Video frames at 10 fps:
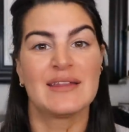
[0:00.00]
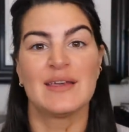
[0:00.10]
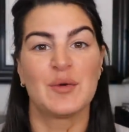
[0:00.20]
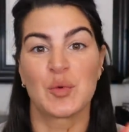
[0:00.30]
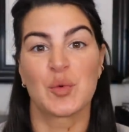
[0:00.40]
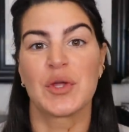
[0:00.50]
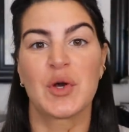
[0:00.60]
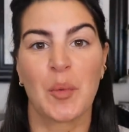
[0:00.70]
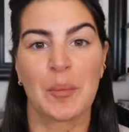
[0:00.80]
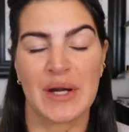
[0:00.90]
di un
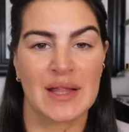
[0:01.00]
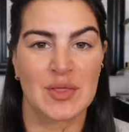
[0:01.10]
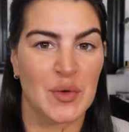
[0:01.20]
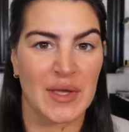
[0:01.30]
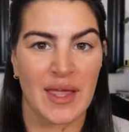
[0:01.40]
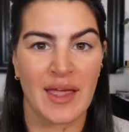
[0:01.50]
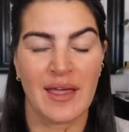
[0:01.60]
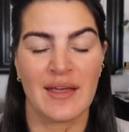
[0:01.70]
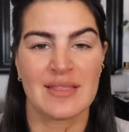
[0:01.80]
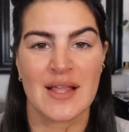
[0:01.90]
unico ombretto
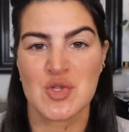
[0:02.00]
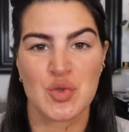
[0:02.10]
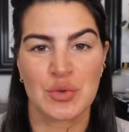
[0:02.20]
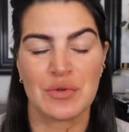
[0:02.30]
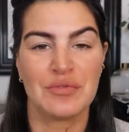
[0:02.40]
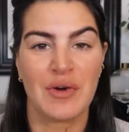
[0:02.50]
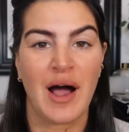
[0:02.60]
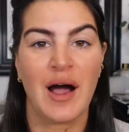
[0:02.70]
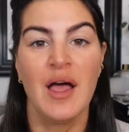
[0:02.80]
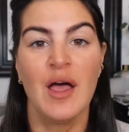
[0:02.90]
che da solo fa